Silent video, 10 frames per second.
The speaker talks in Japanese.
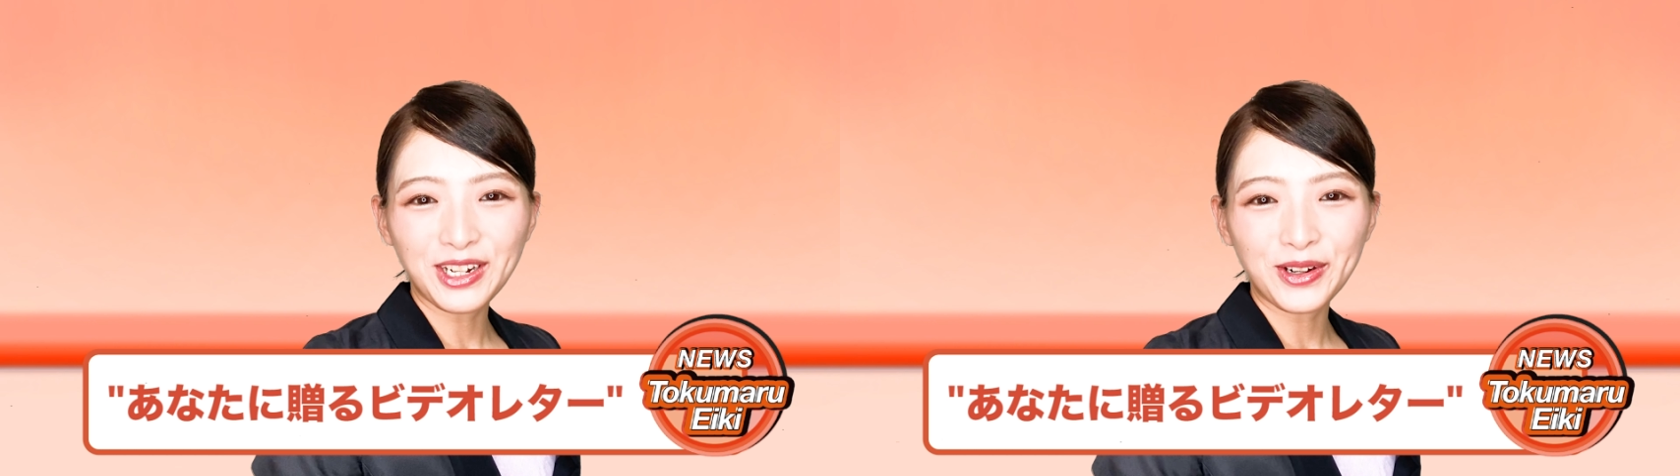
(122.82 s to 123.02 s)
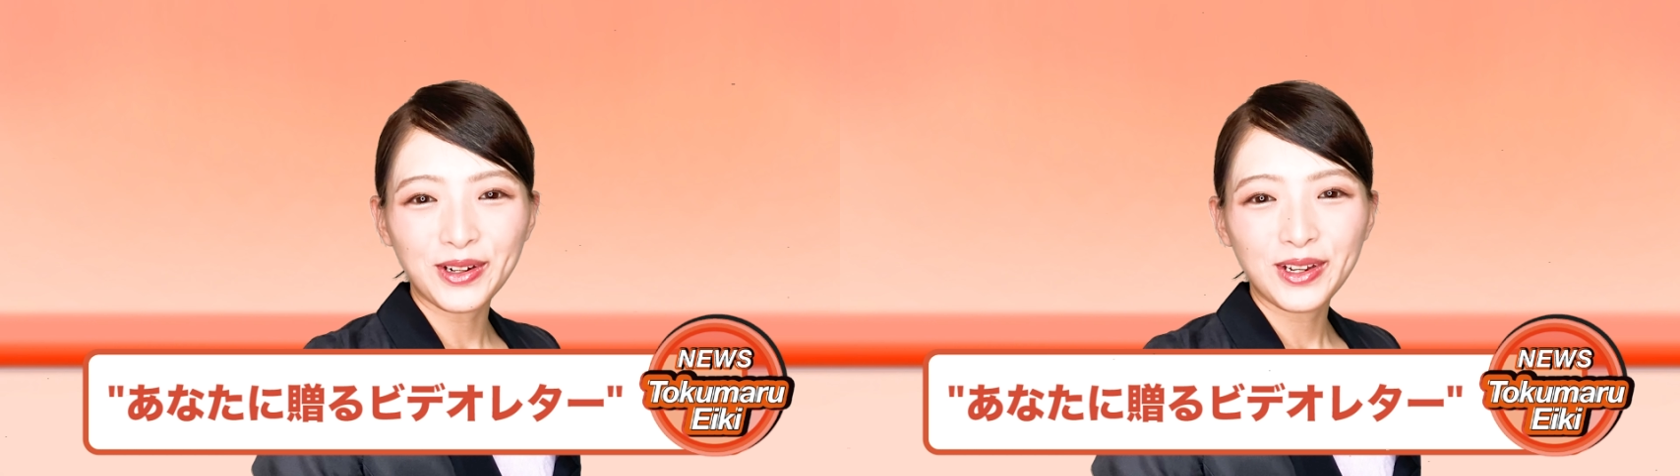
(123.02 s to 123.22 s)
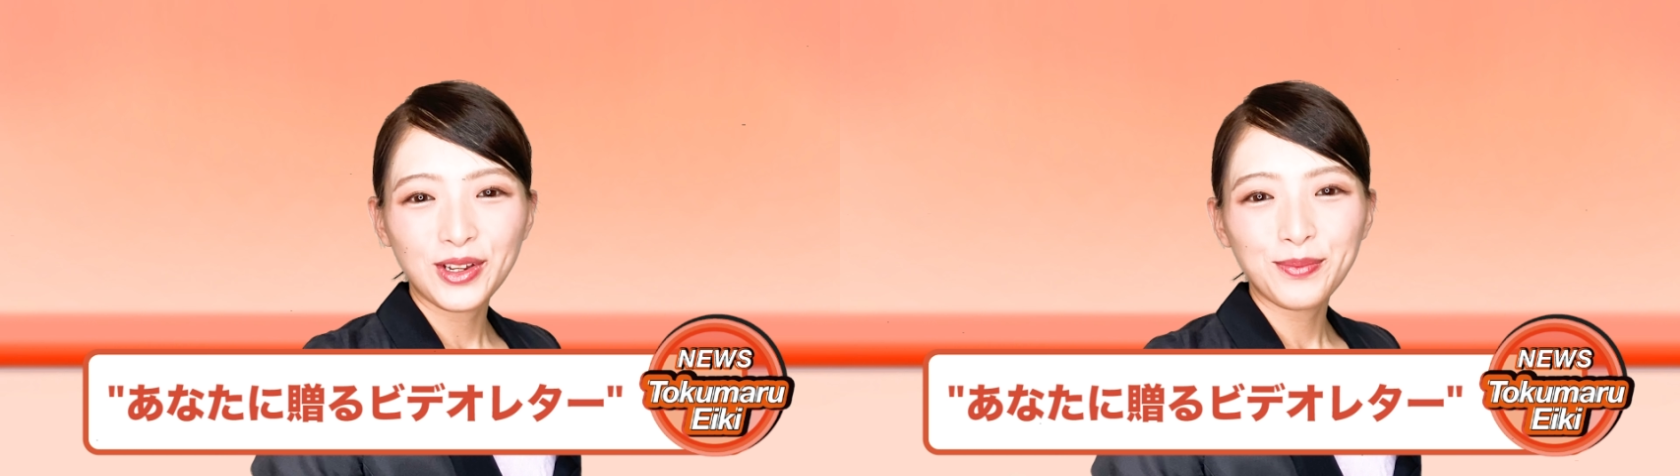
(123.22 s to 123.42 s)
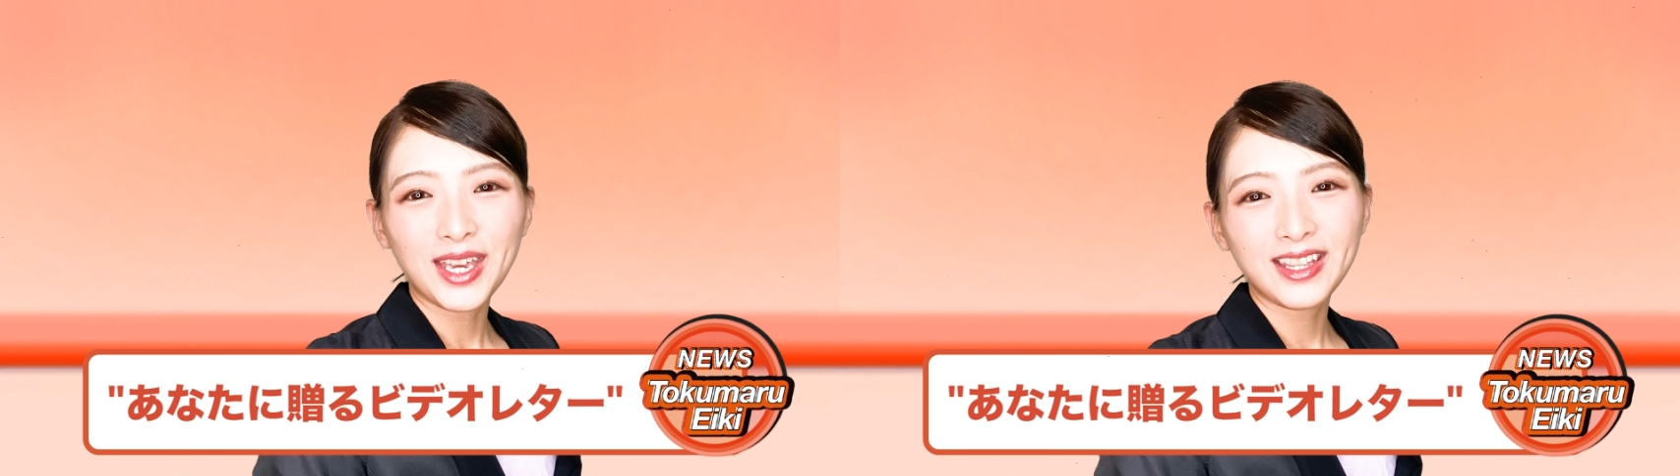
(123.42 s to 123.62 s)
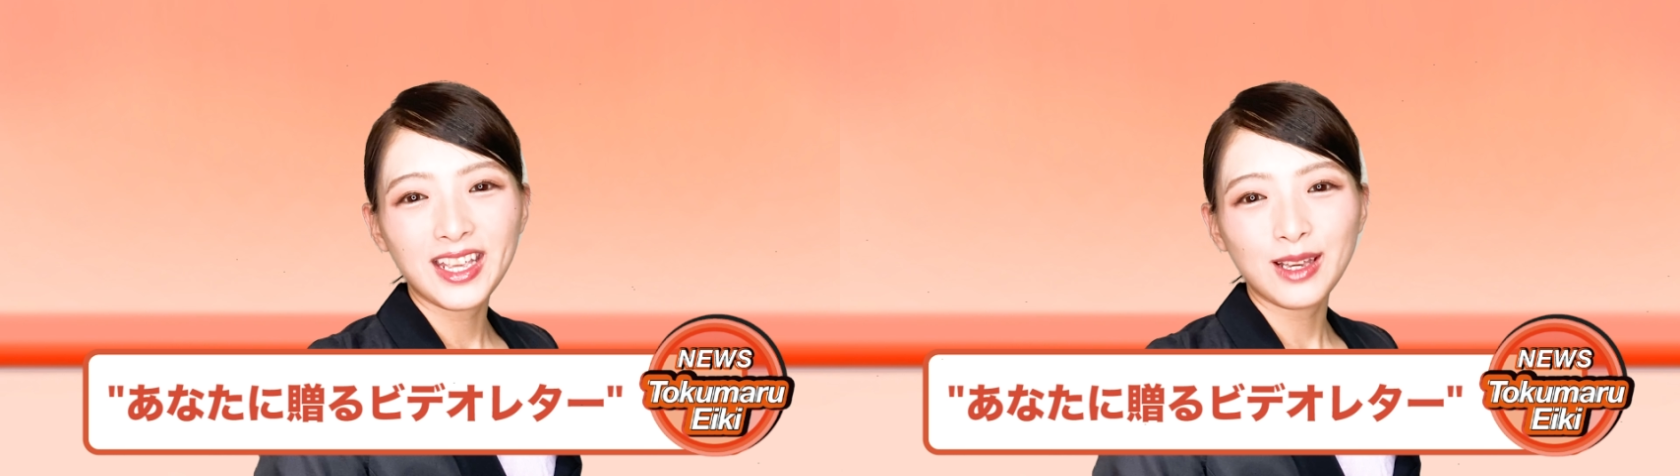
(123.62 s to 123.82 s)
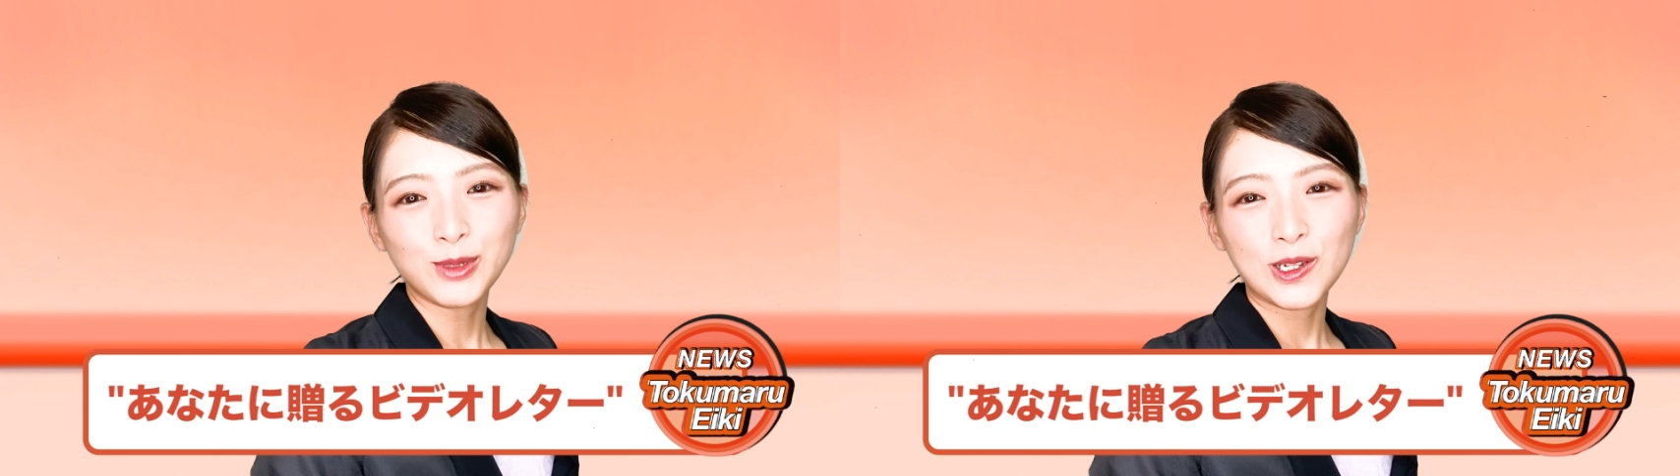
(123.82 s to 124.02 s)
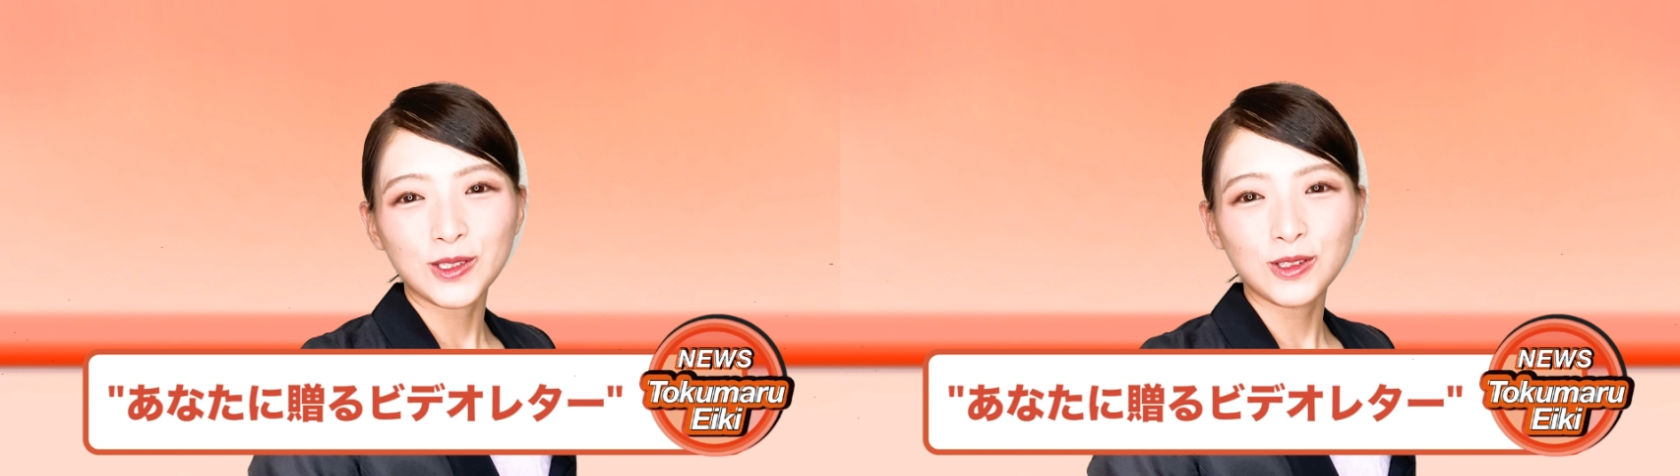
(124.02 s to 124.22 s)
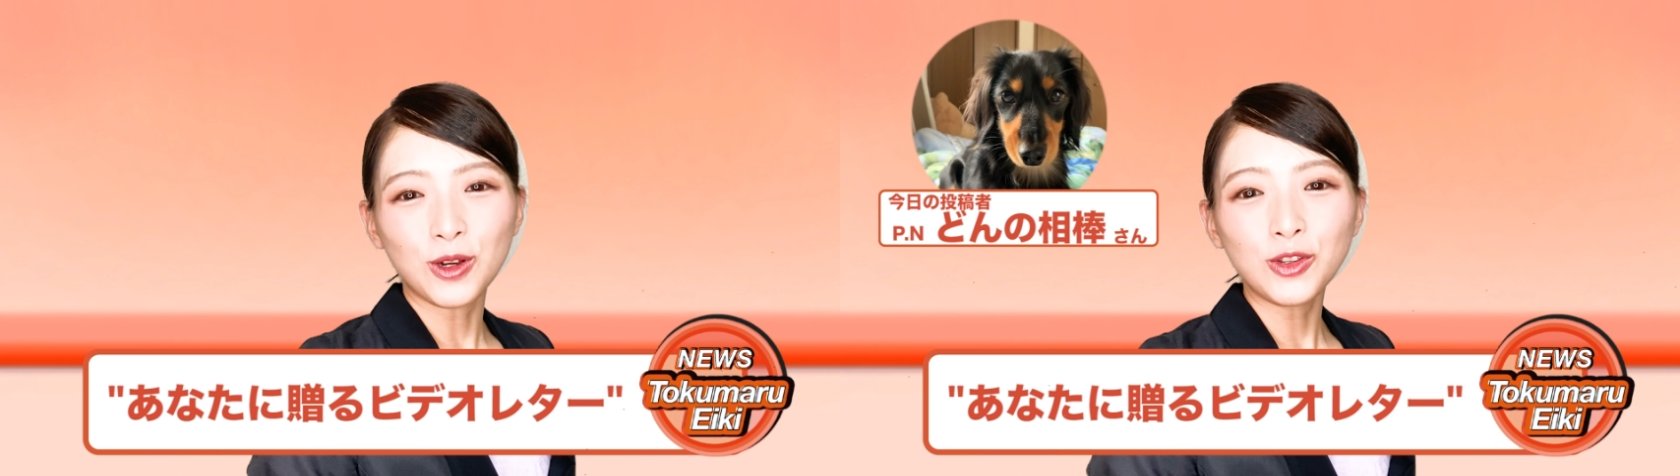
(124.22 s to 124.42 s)
いの
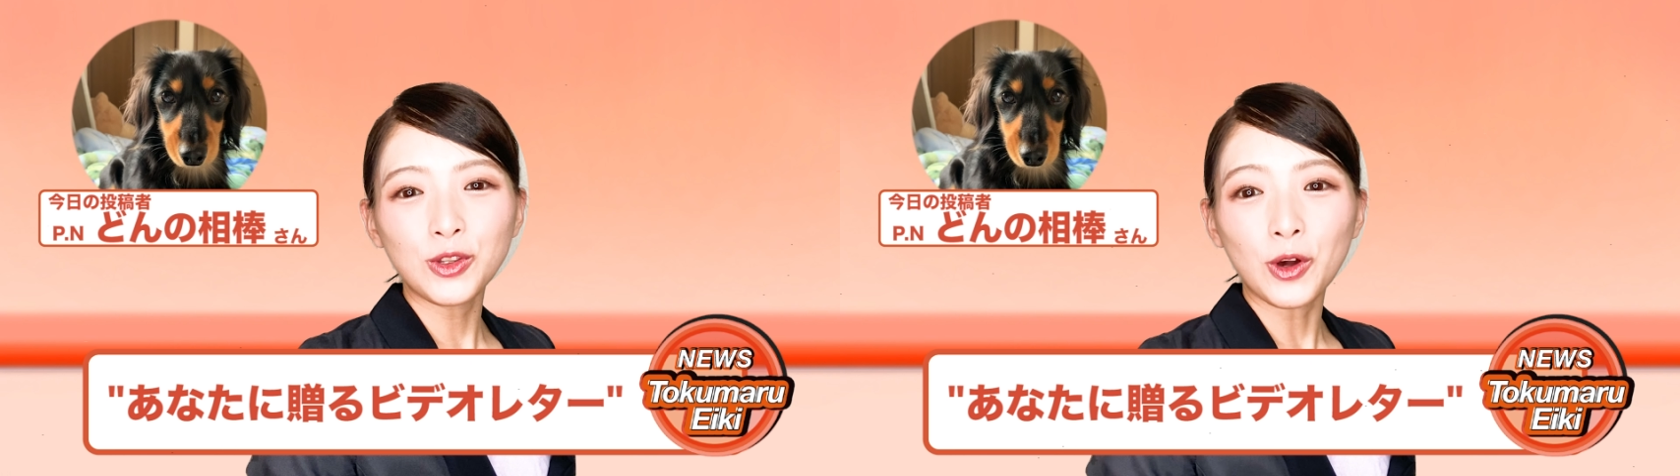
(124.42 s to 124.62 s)
ペンネームドン